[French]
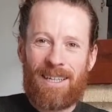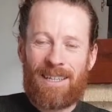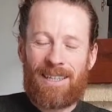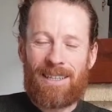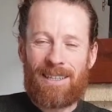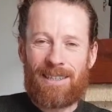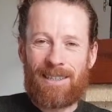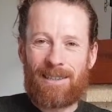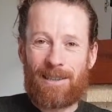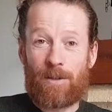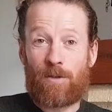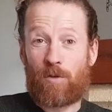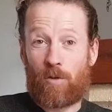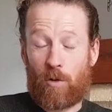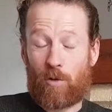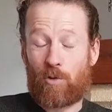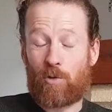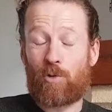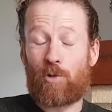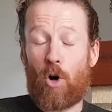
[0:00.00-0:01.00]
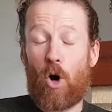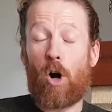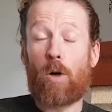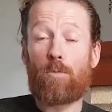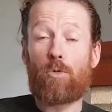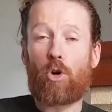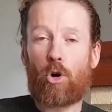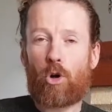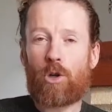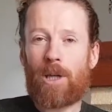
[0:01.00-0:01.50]
Euh, surtout en
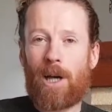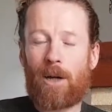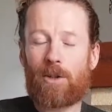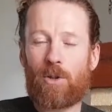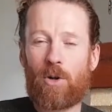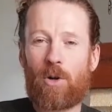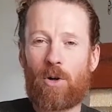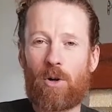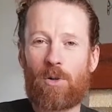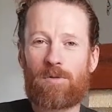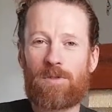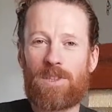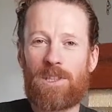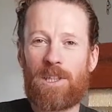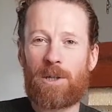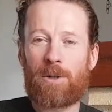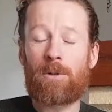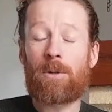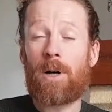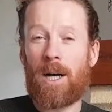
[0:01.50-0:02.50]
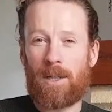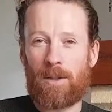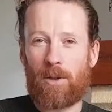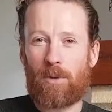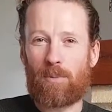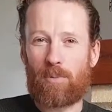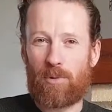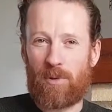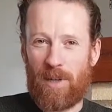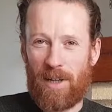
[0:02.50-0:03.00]
me regardant en vidéo un an
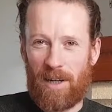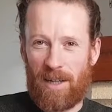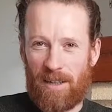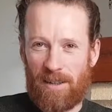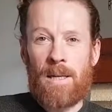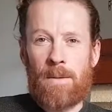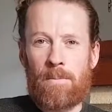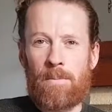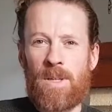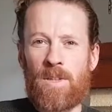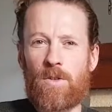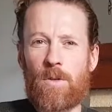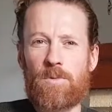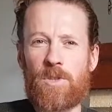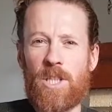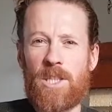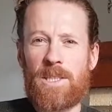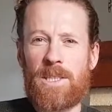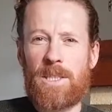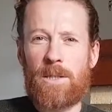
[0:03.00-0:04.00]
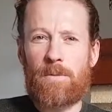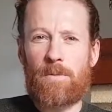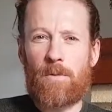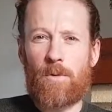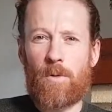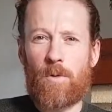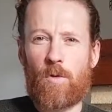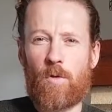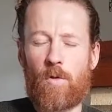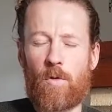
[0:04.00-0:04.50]
plus tard. Mes objectifs
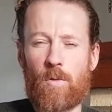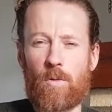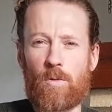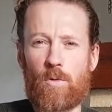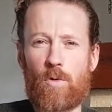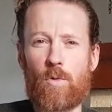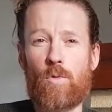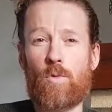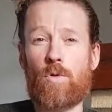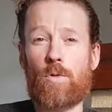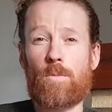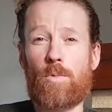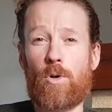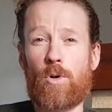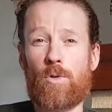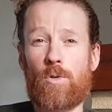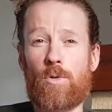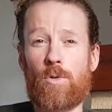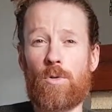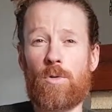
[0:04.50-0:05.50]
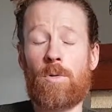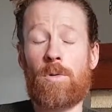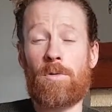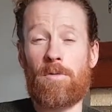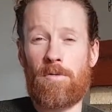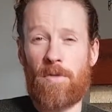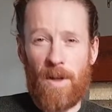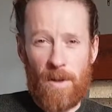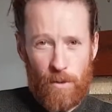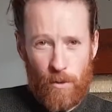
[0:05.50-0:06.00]
sont au nombre de
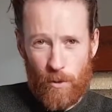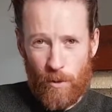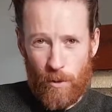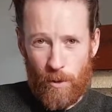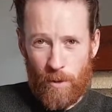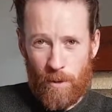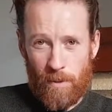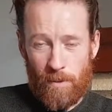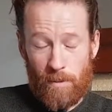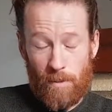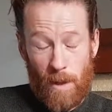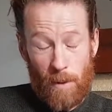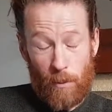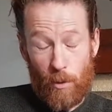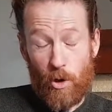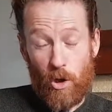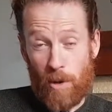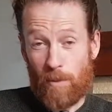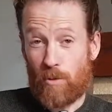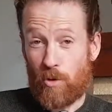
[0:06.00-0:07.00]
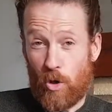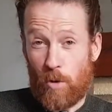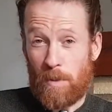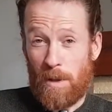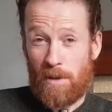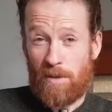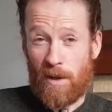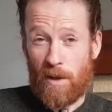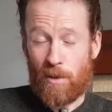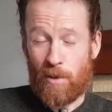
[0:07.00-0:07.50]
22, un peu comme
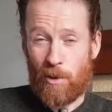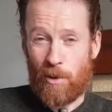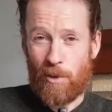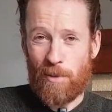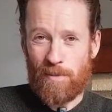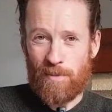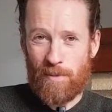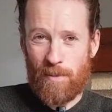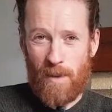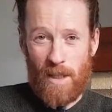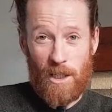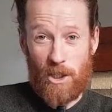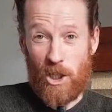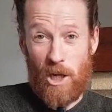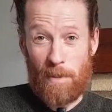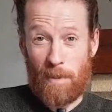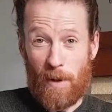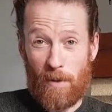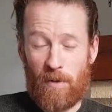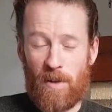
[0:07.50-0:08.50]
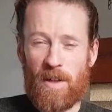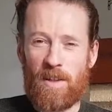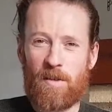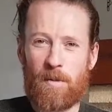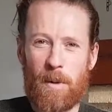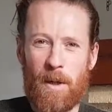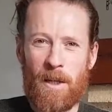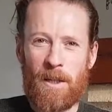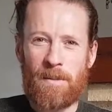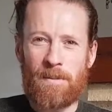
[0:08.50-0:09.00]
2022, je ne l'ai pas fait
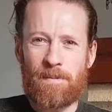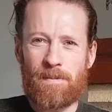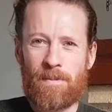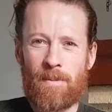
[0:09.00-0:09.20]
exprès,